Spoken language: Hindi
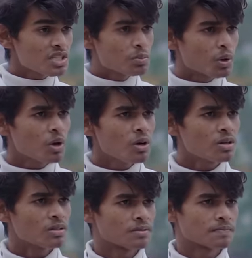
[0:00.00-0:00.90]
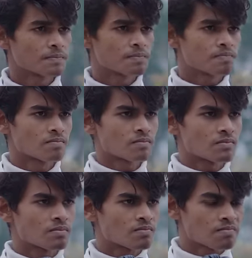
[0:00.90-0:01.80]
यस ब्रो
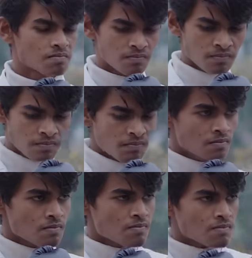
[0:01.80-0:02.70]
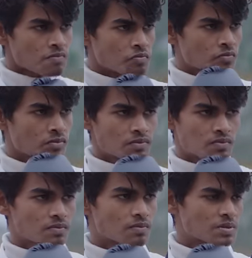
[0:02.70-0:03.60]
तुम मेरी मिमिता को छीनेगा ना
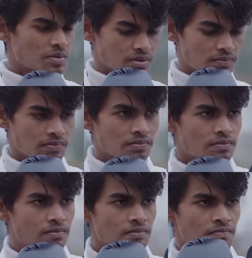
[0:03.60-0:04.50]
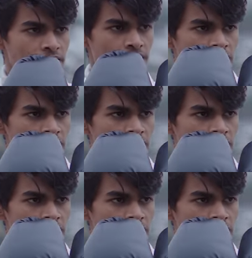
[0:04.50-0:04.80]
आज तक हैरान